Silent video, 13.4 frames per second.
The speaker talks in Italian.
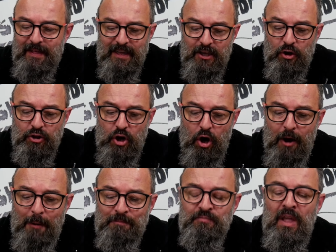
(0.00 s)
io
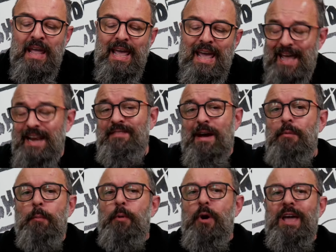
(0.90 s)
do e
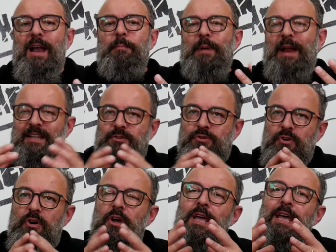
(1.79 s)
arriviamo poi al
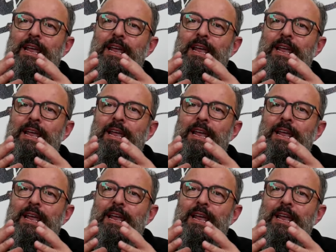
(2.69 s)
prezzo.